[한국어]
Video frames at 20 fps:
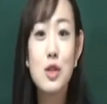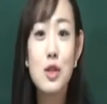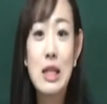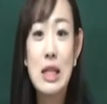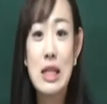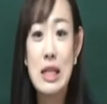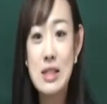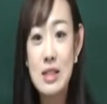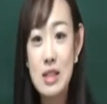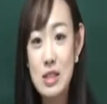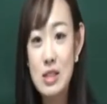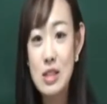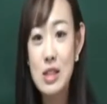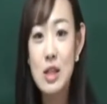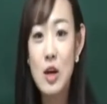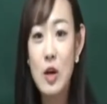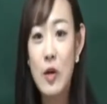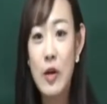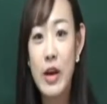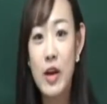적이 있으실
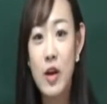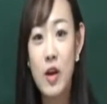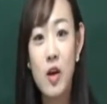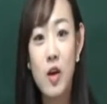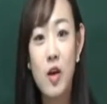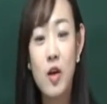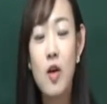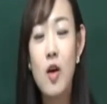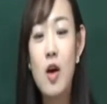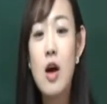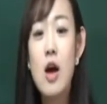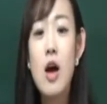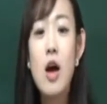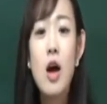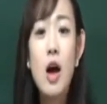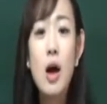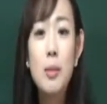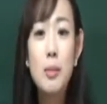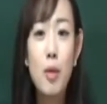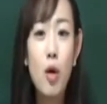거예요.
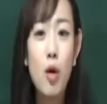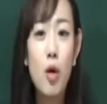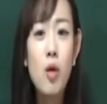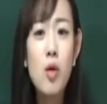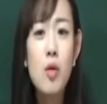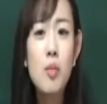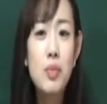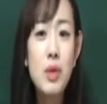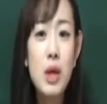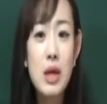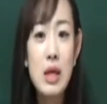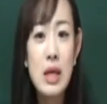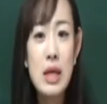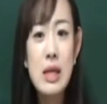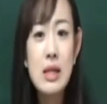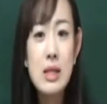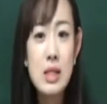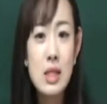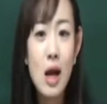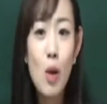뭐
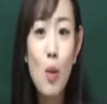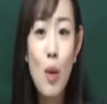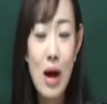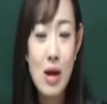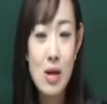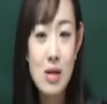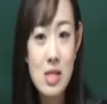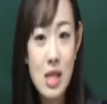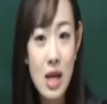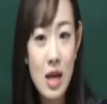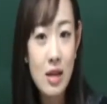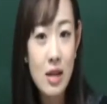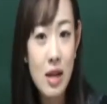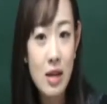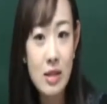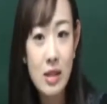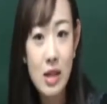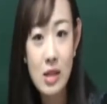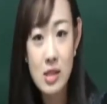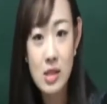1차 왕자의
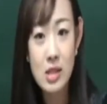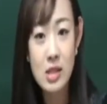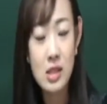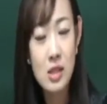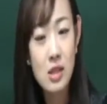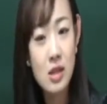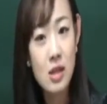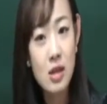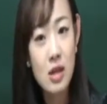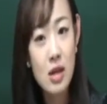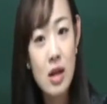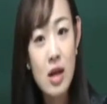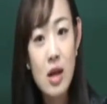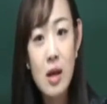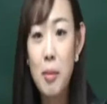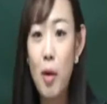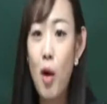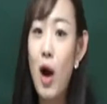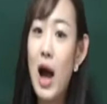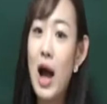난이랄지
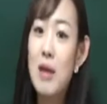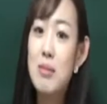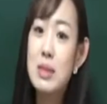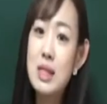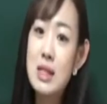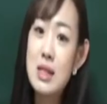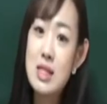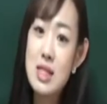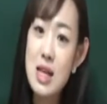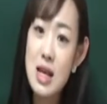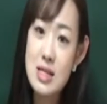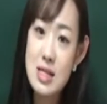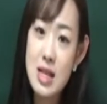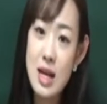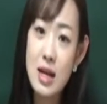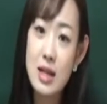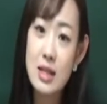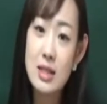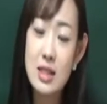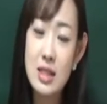뭐 함흥
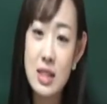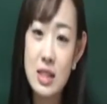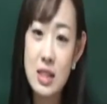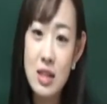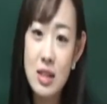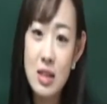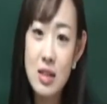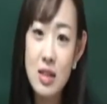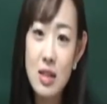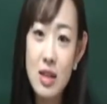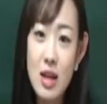차살할지